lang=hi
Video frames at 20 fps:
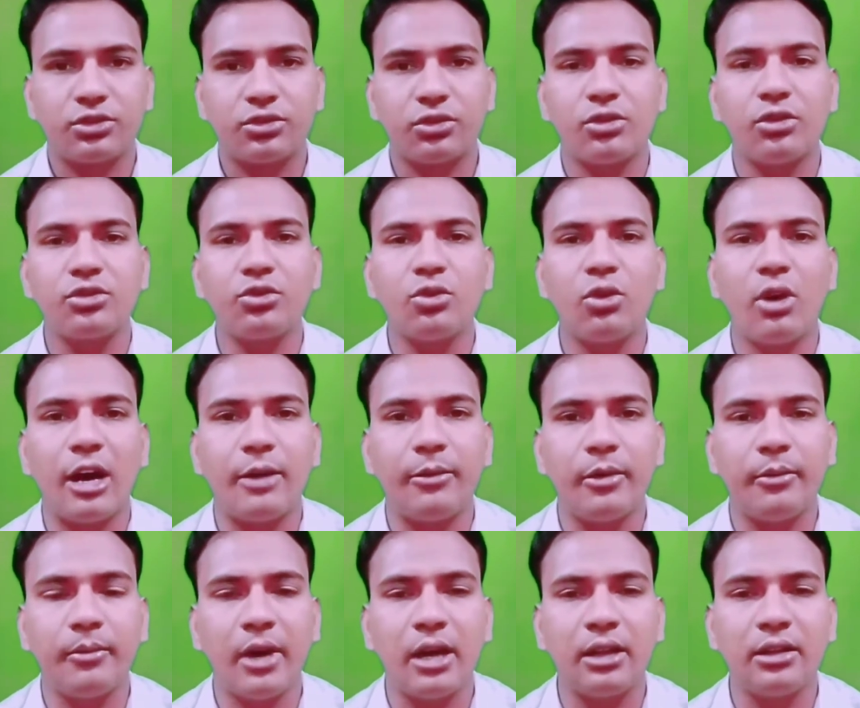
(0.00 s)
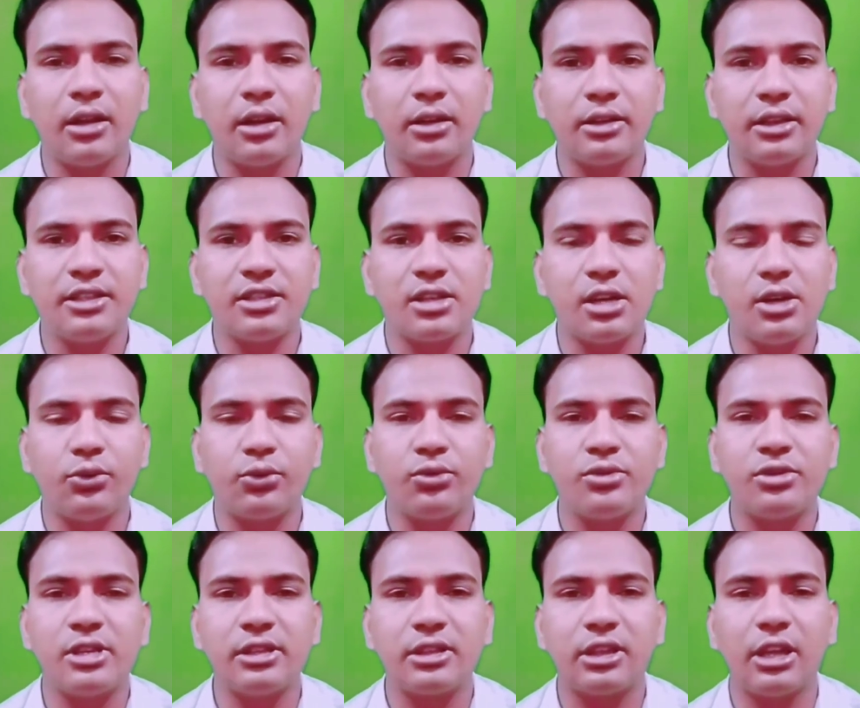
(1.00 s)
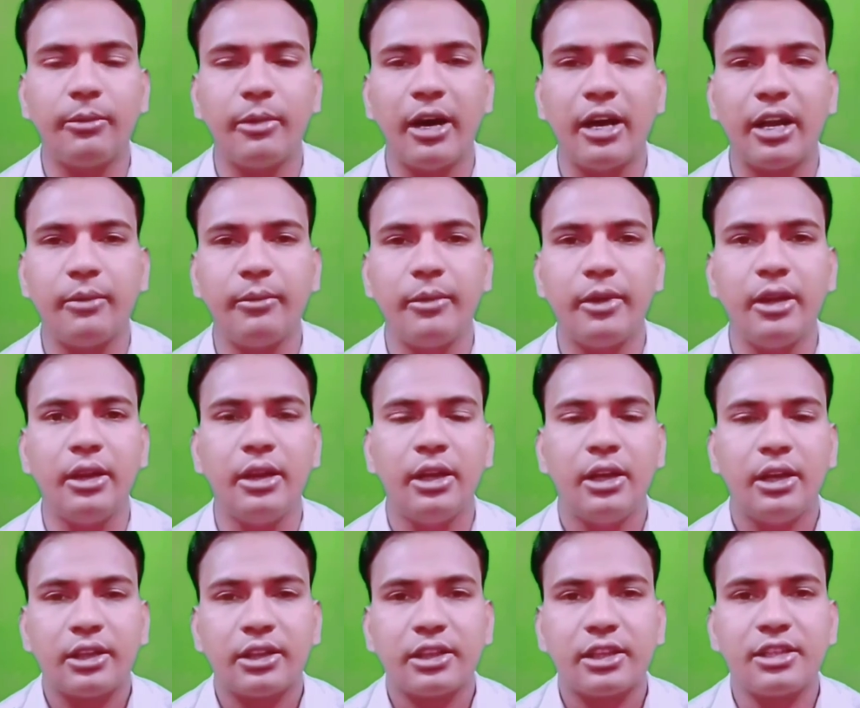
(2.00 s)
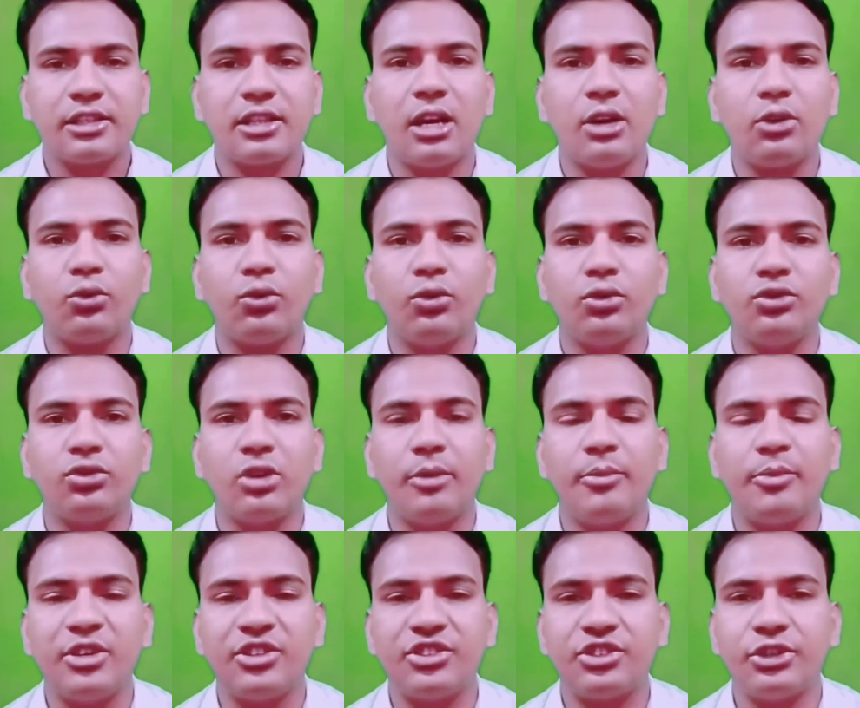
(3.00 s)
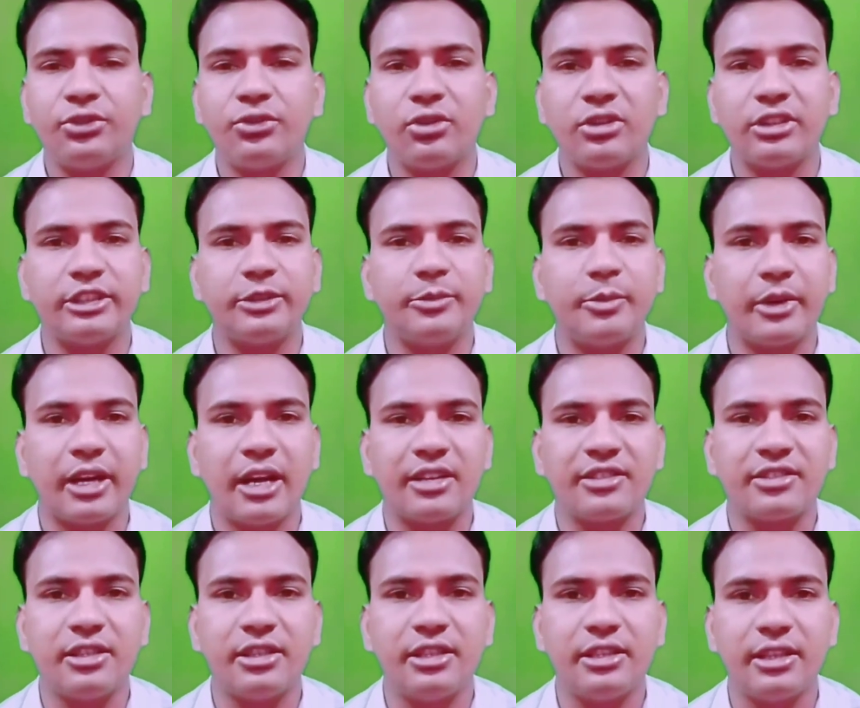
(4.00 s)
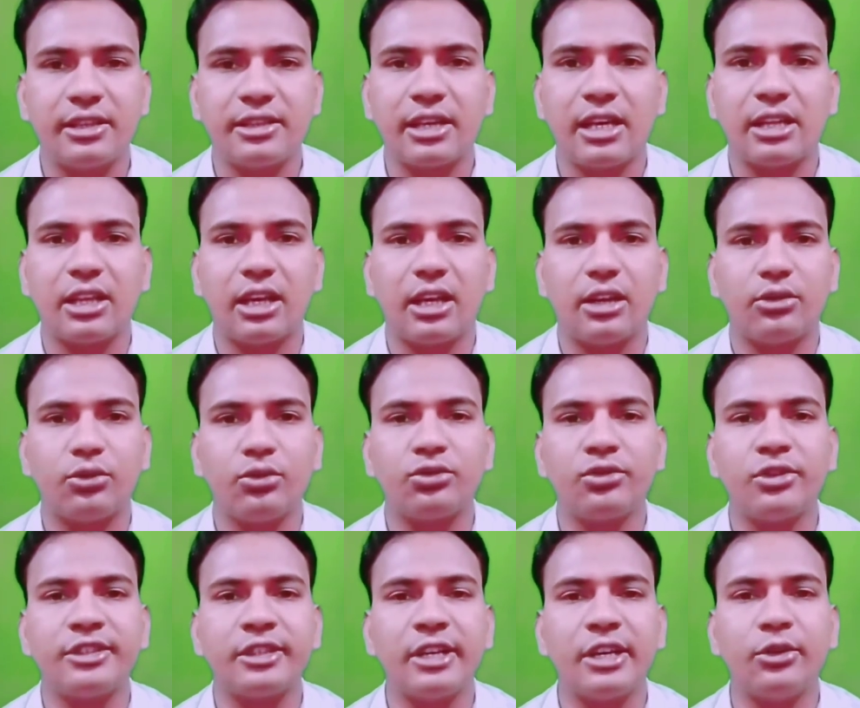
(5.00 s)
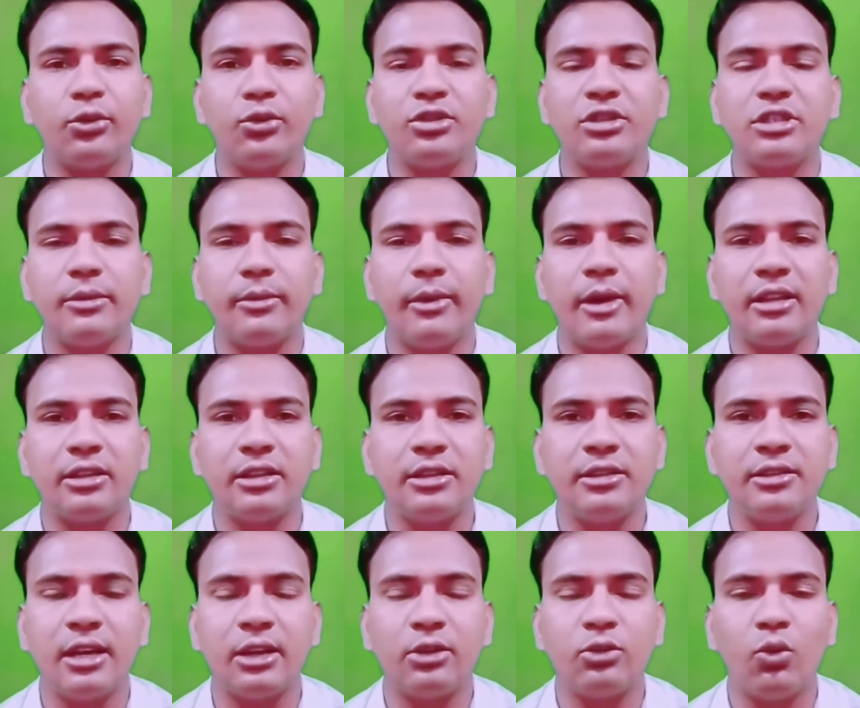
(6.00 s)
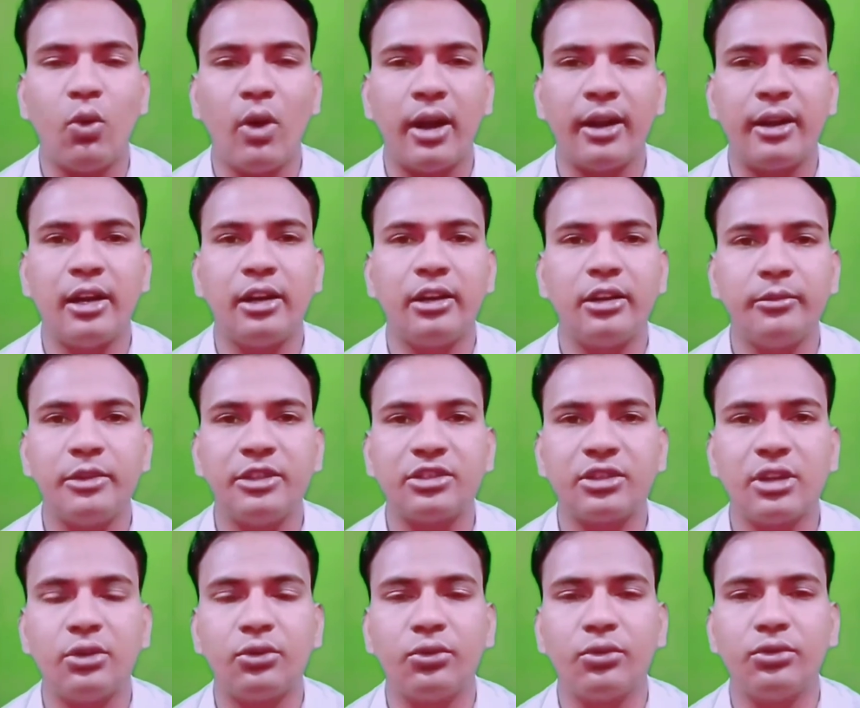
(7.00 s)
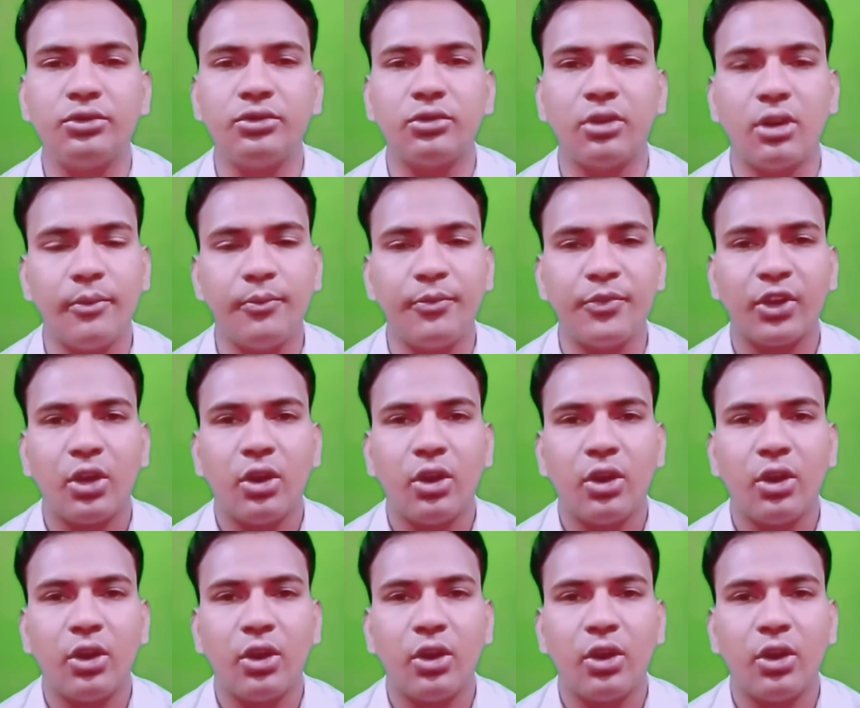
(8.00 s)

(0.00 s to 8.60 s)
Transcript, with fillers: तो दोस्तों अब हम बात करते हैं इसका डोसेज के बारे में कि इसका डोज जो है पेशेंट को किस प्रकार से दिया जाता है दोस्तों इसके डोज की बात की जाए तो अडल्ट में इसका डोज जो है